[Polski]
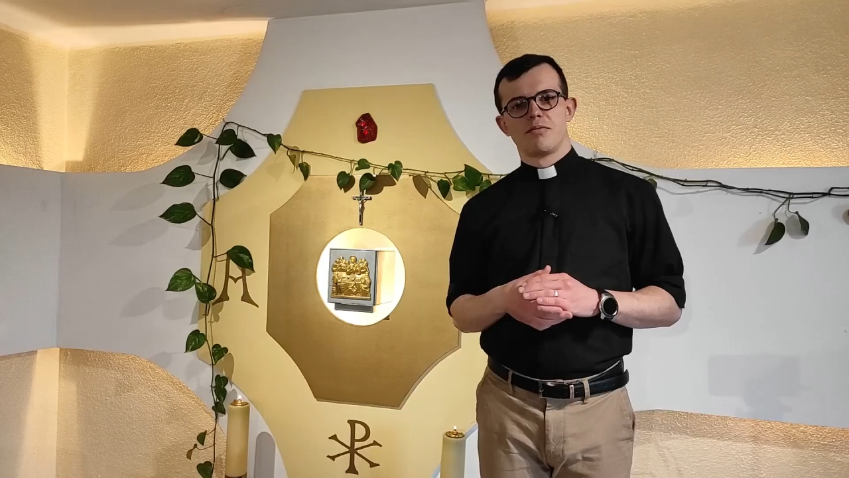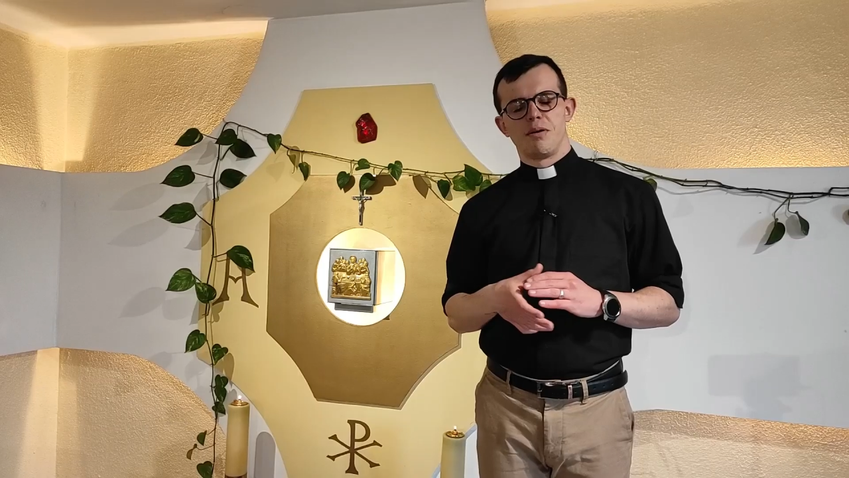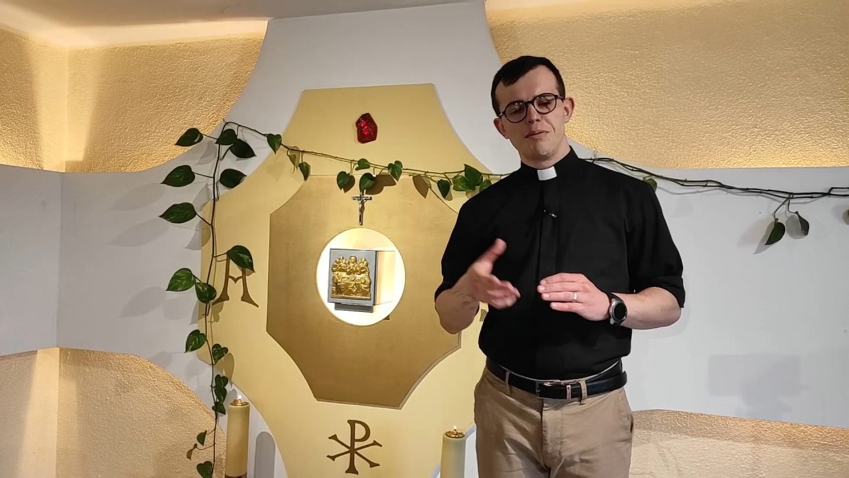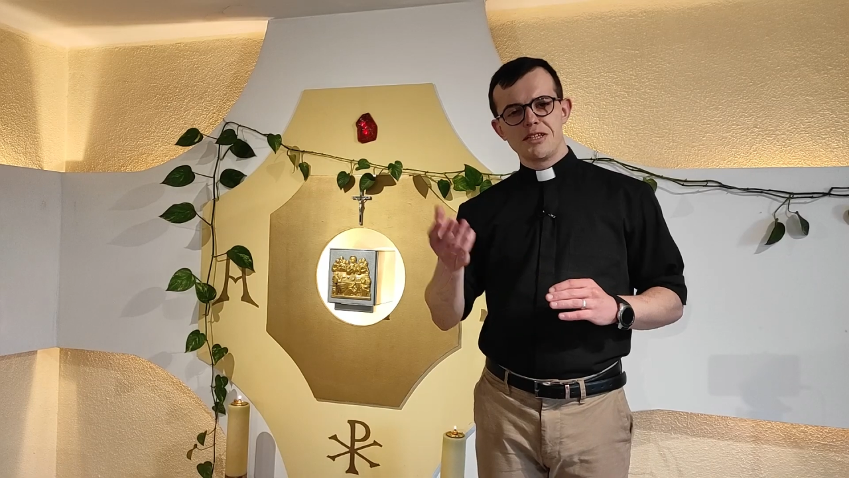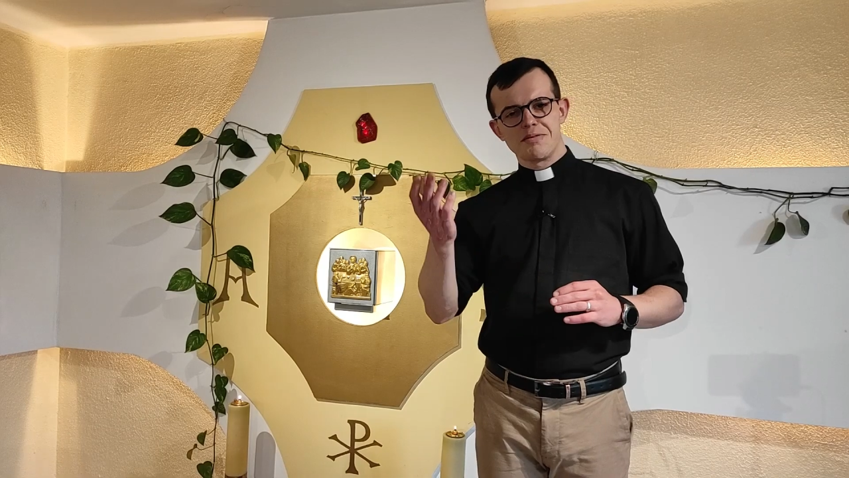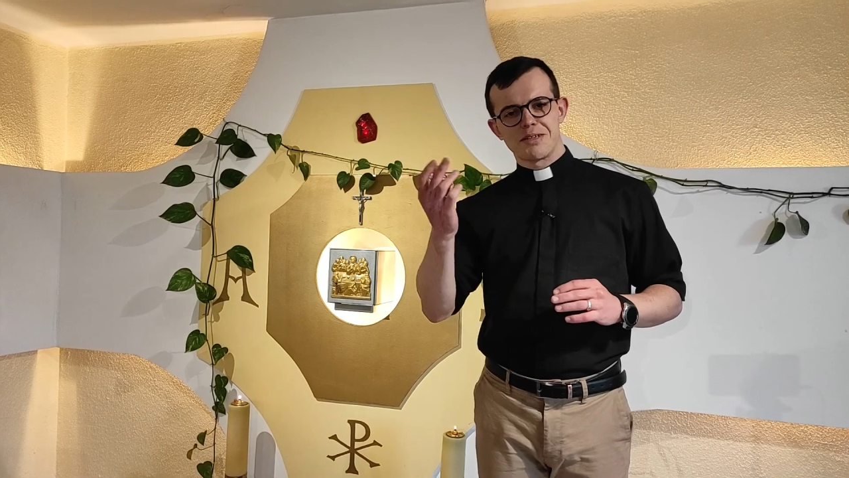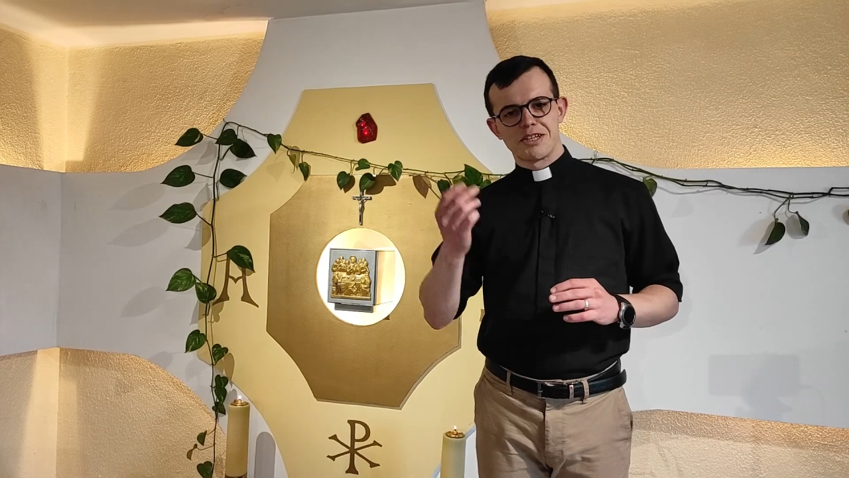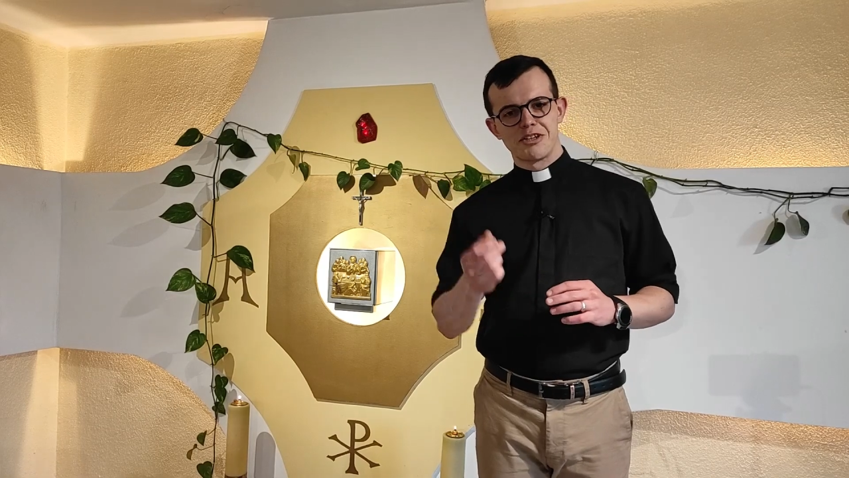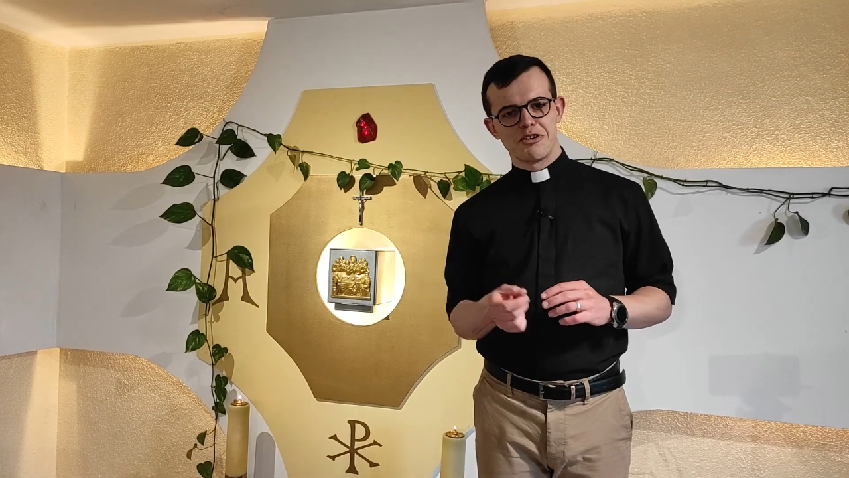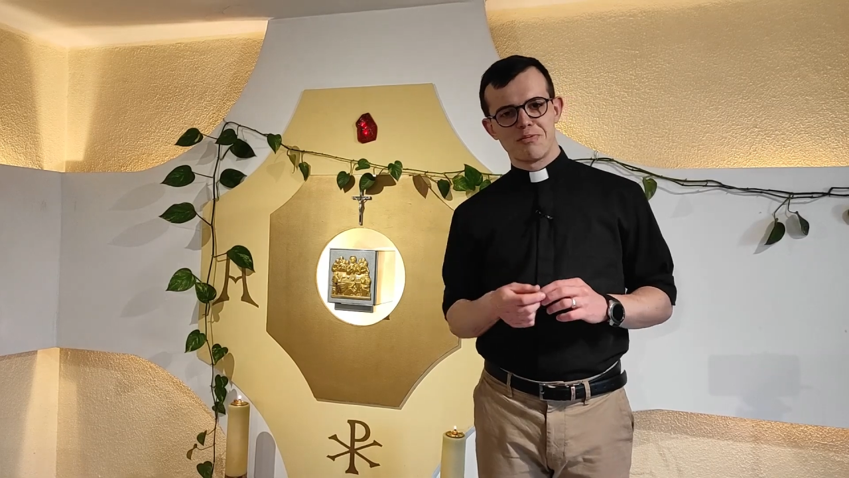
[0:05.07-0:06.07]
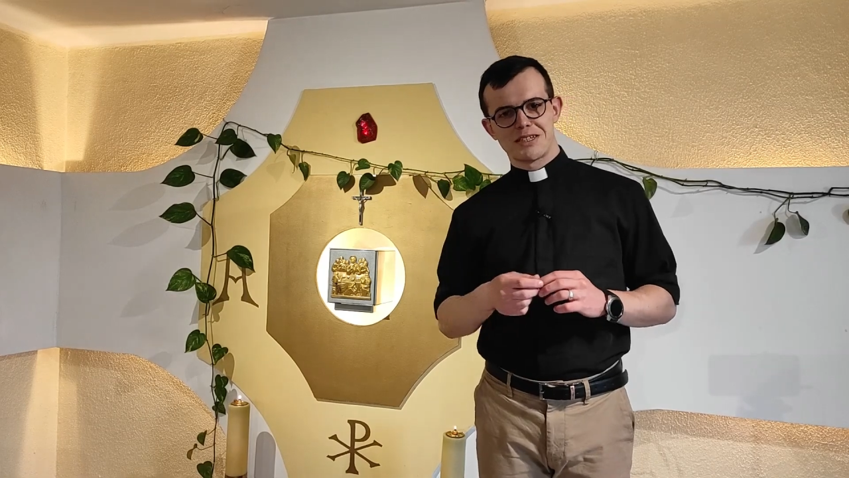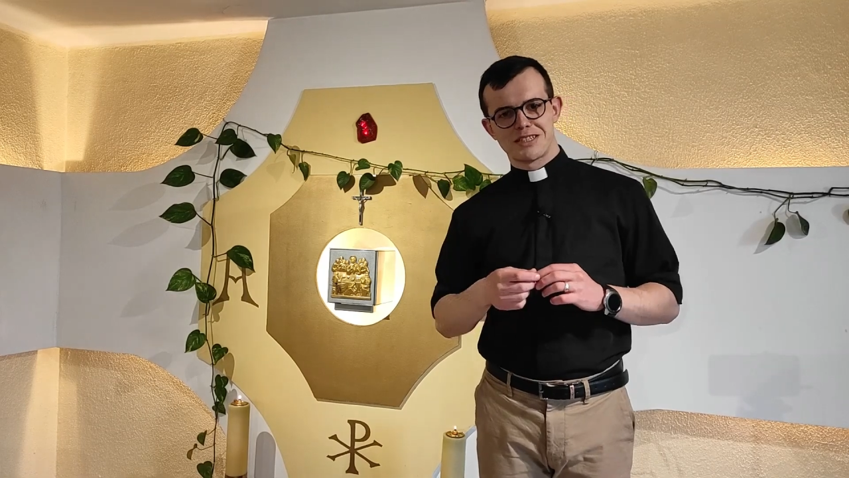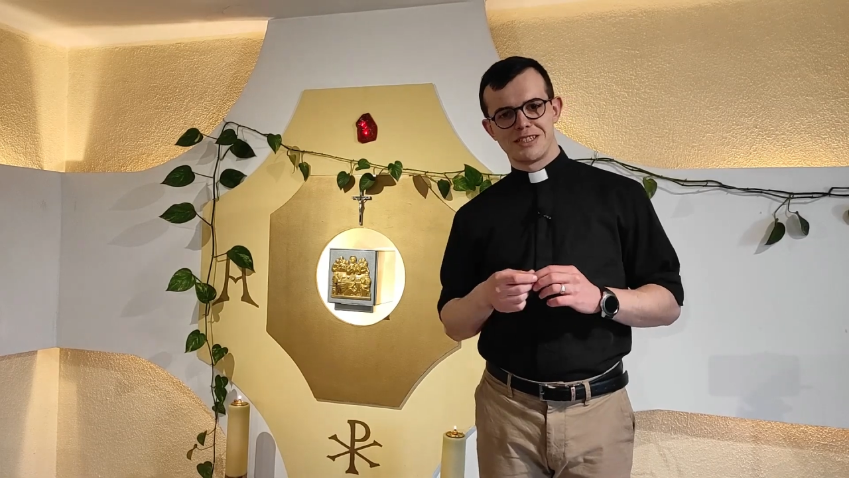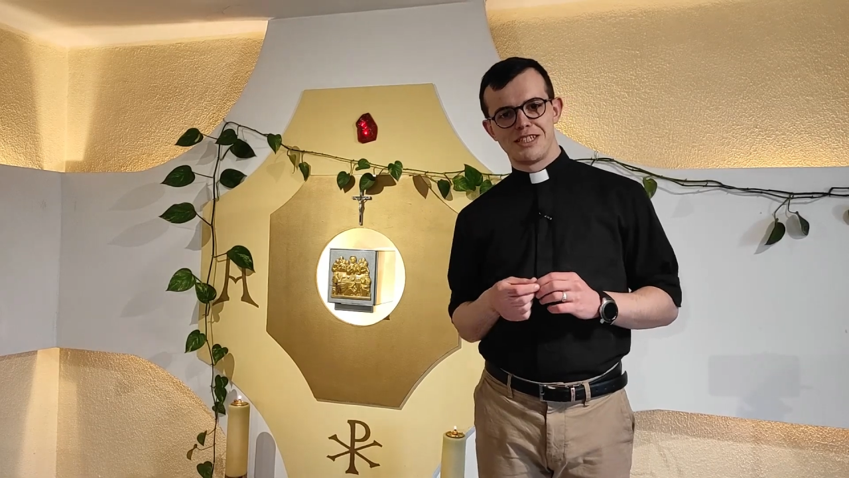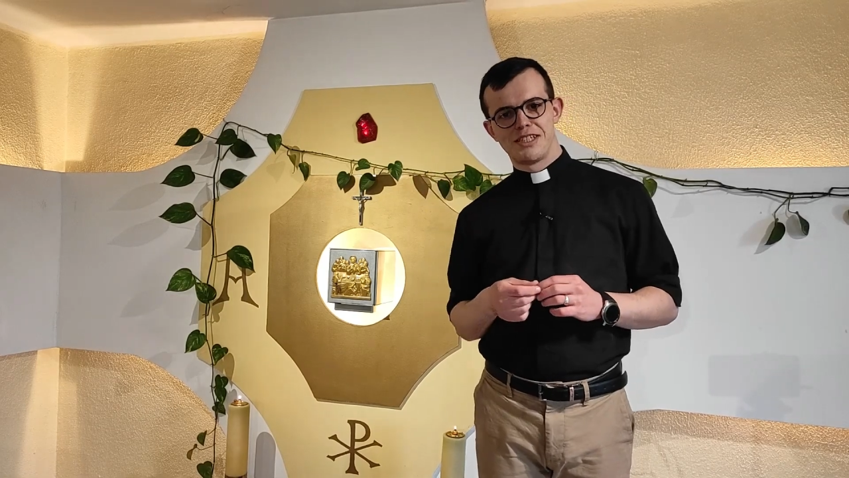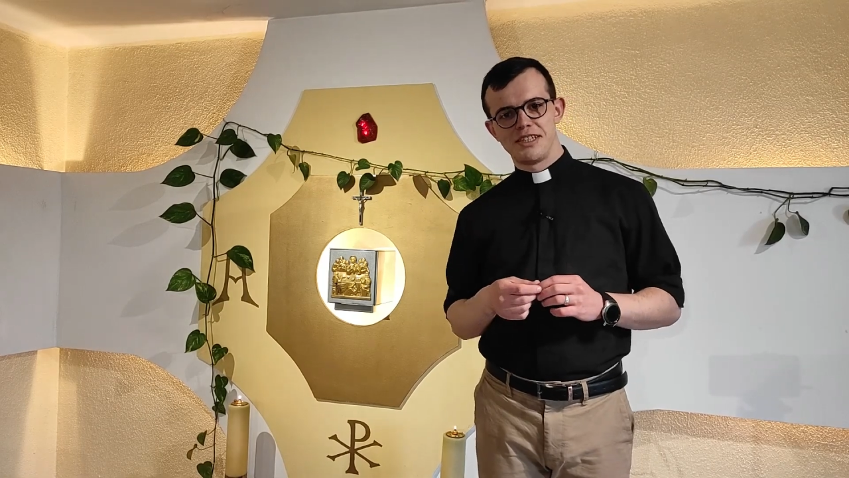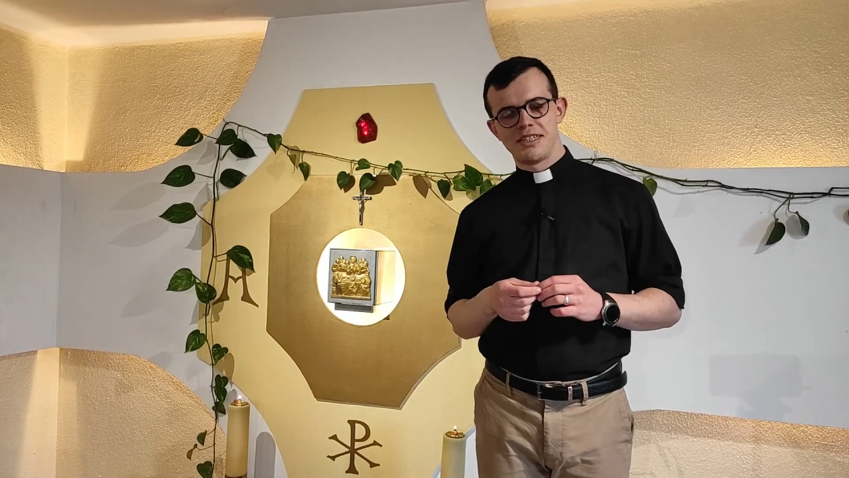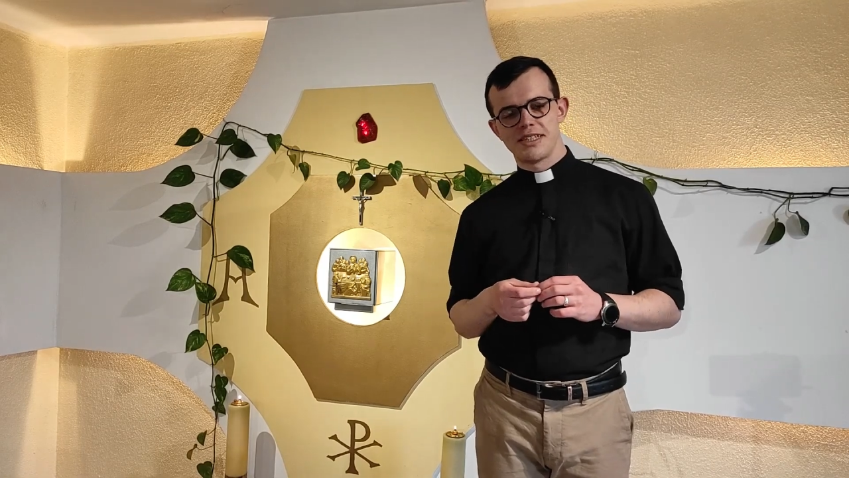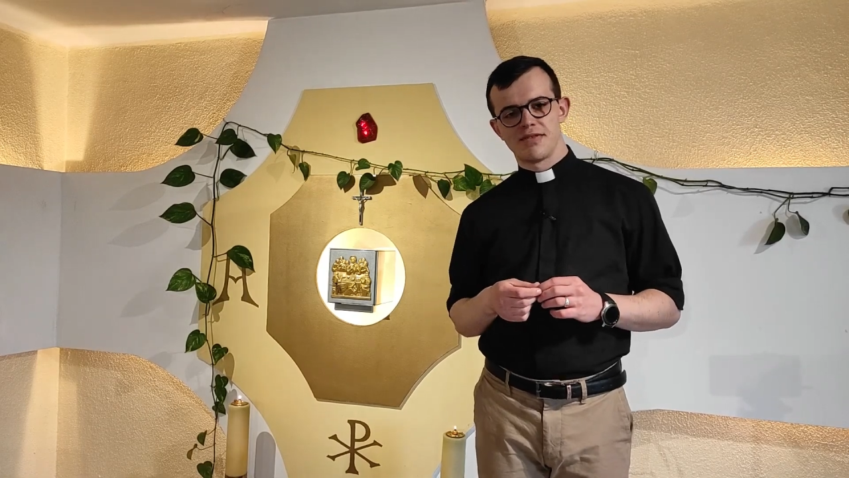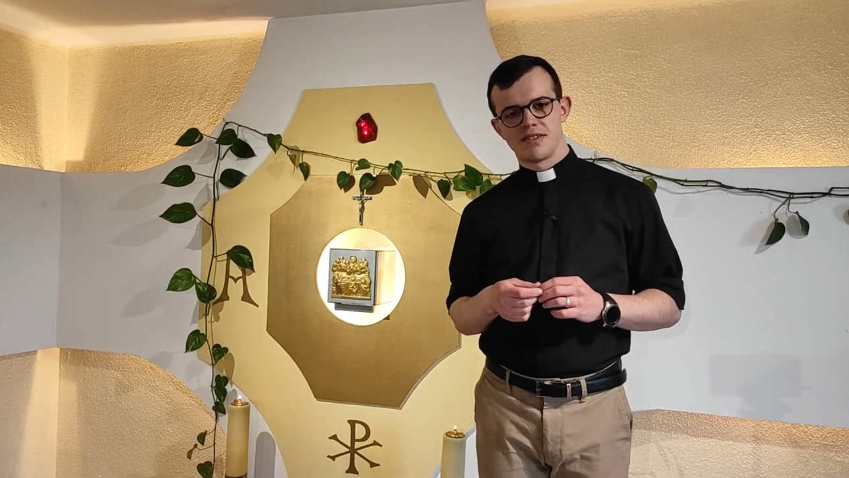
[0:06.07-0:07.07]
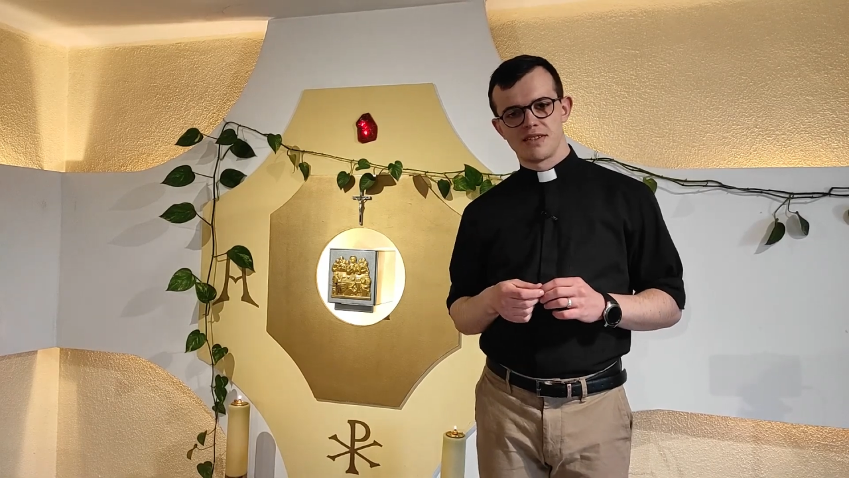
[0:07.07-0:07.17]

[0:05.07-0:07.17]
Pamiętam taki obraz z dzieciństwa,